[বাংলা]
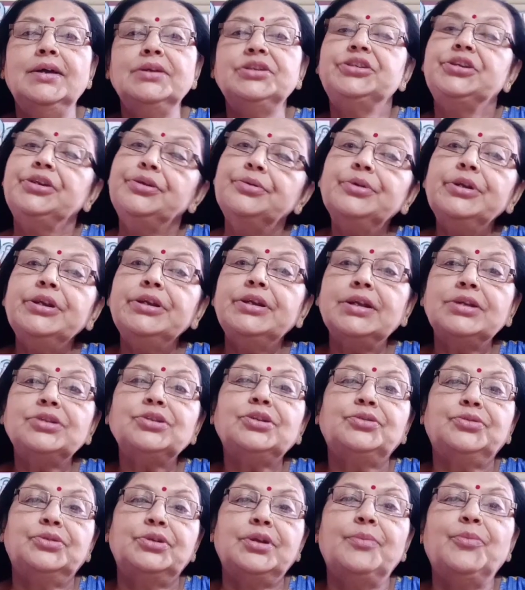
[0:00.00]
শিউরিটা
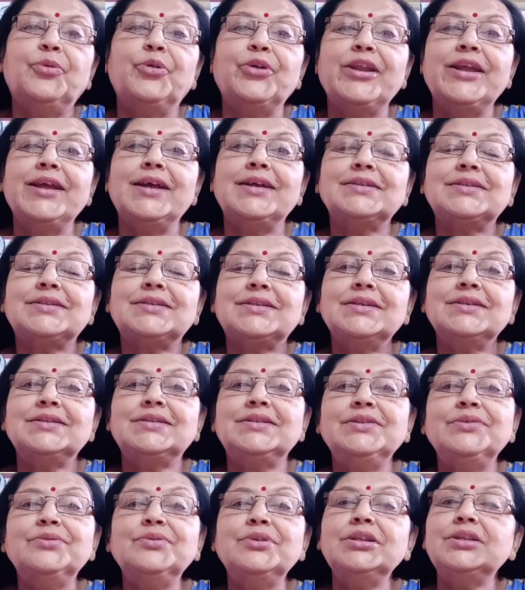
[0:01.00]
যতটা মনে আছে
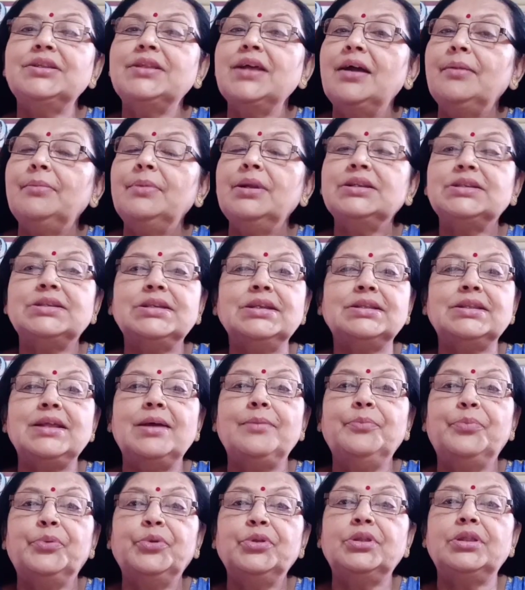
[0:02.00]
শিউরিতে আমরা
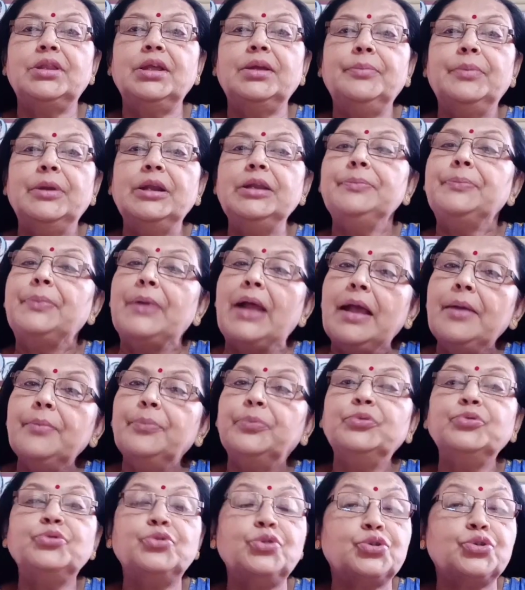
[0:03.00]
যেতাম প্রত্যেকবারই প্রায়
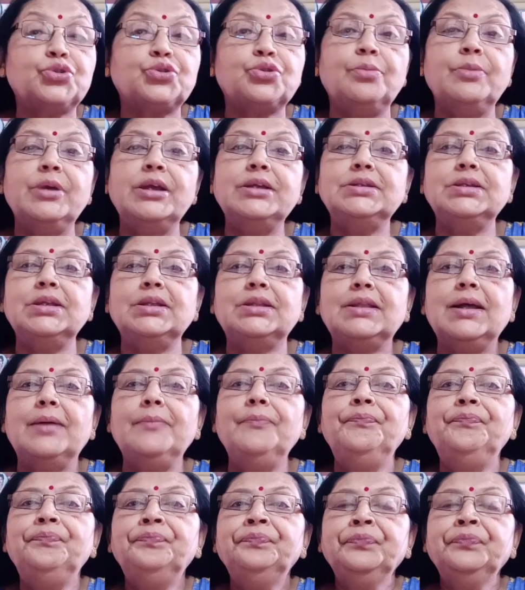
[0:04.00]
পুজোর সময় যেতাম